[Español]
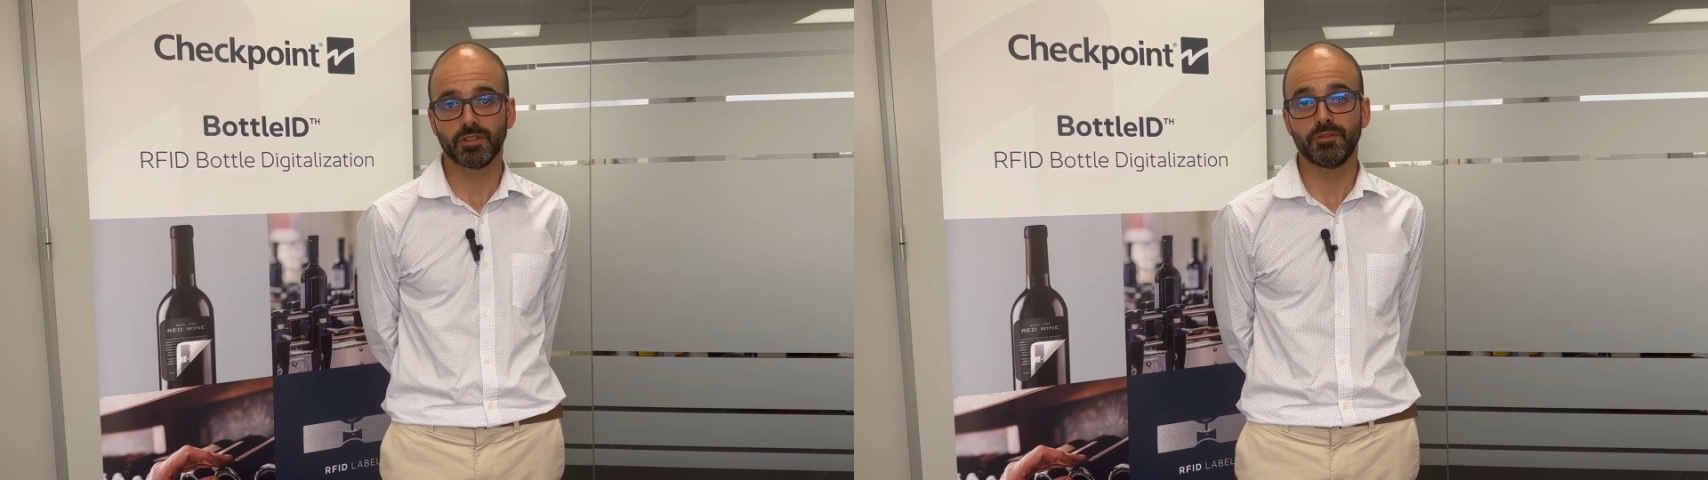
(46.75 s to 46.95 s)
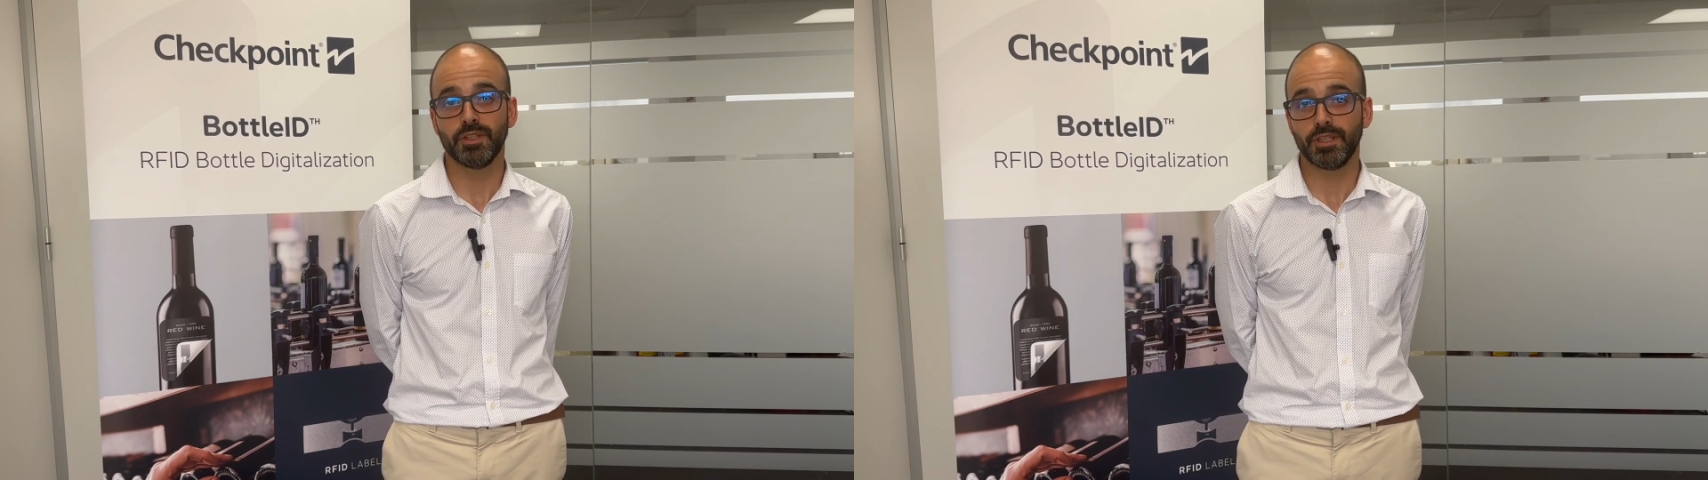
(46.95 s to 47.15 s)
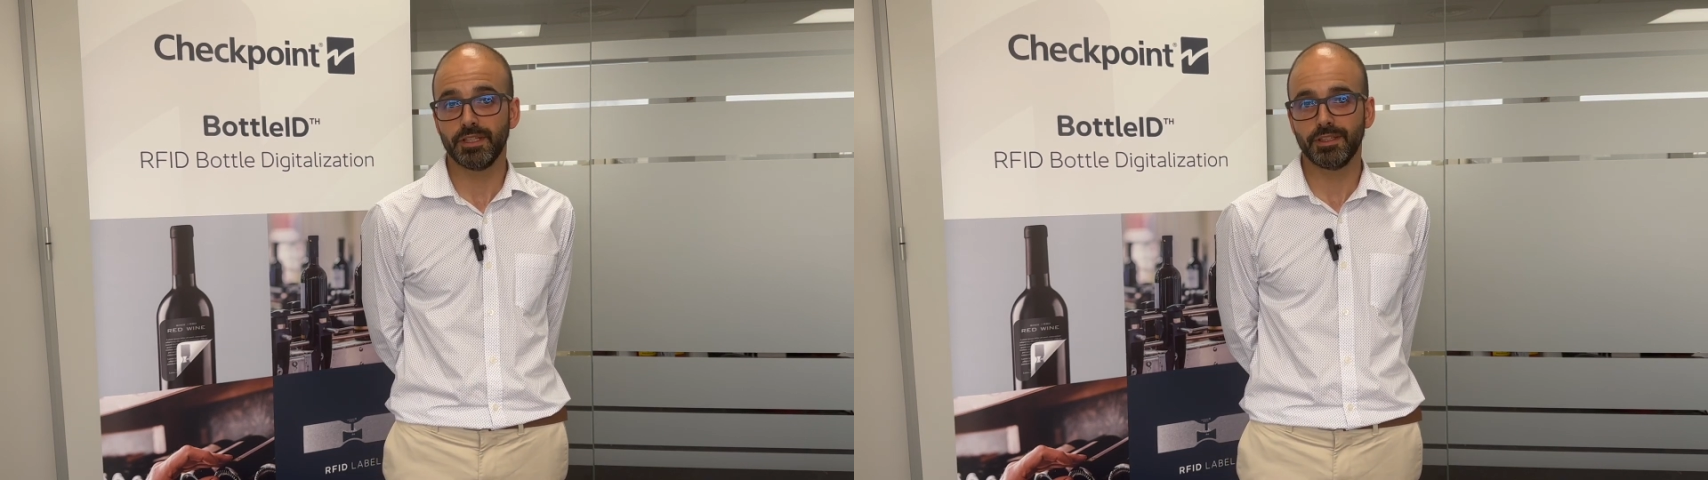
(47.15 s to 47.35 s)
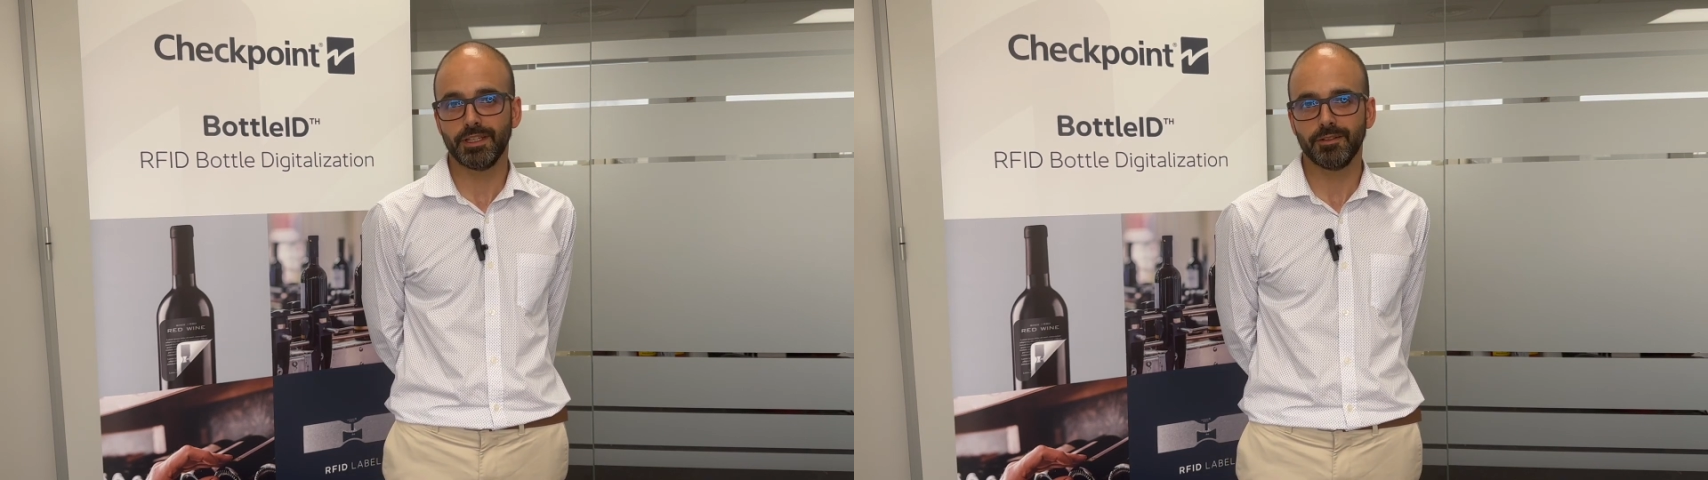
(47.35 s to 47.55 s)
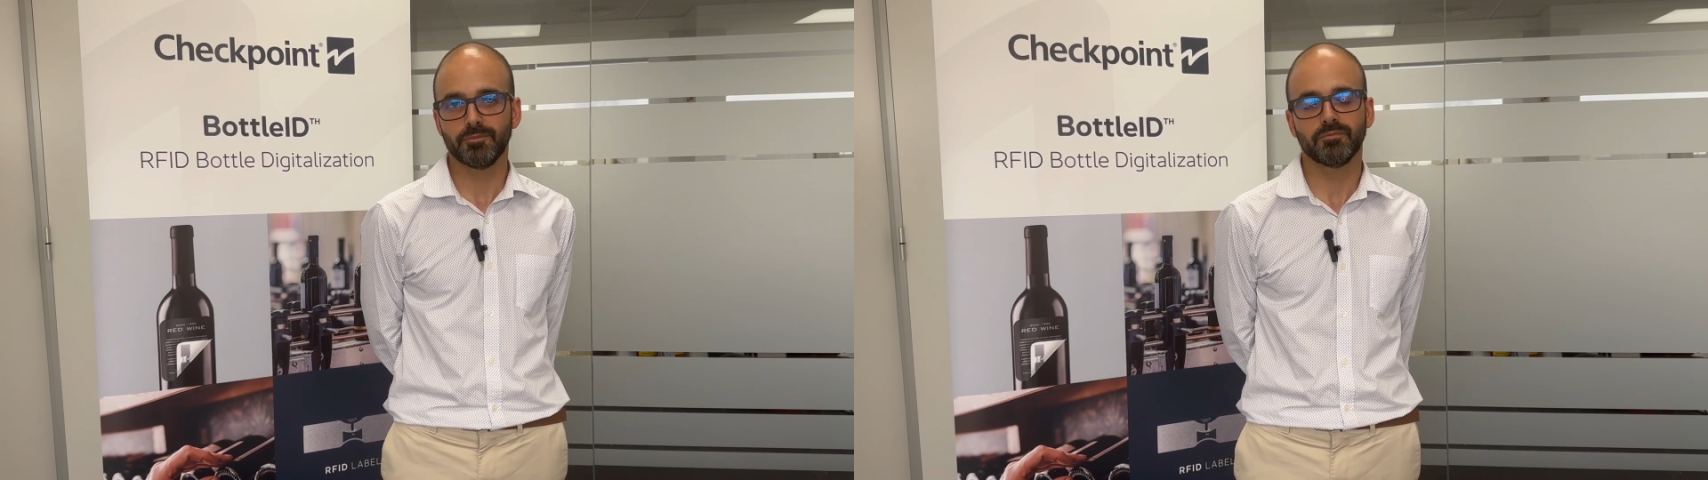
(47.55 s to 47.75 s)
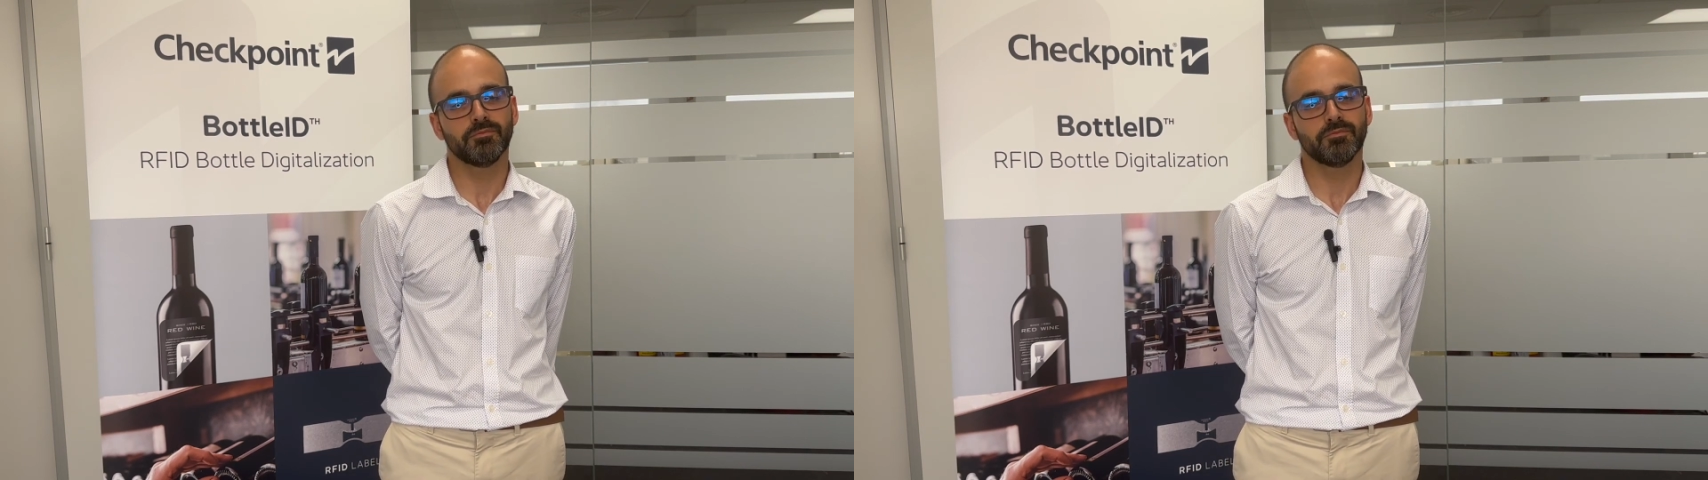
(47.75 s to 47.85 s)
eficiente